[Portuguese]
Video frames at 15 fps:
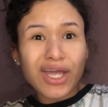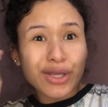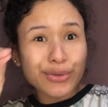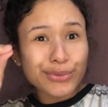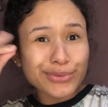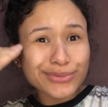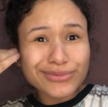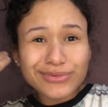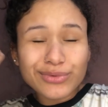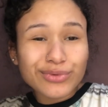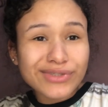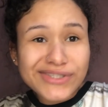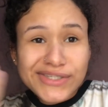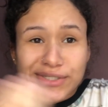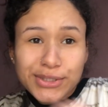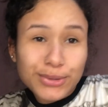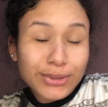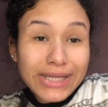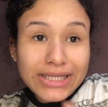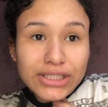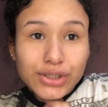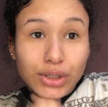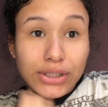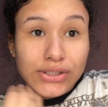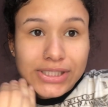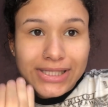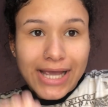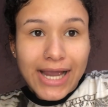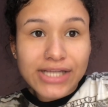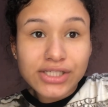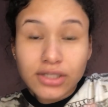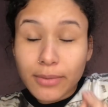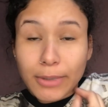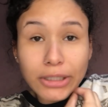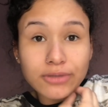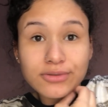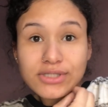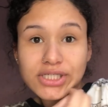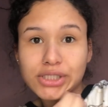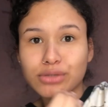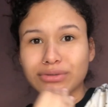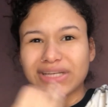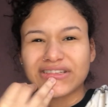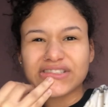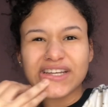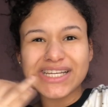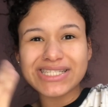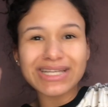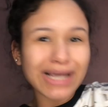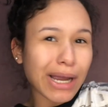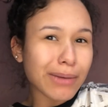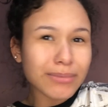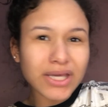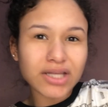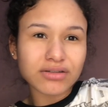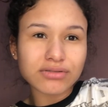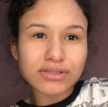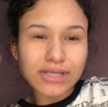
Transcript: e não, não tô sentindo nada de oleosidade, também não tô sentindo nada de ressecamento,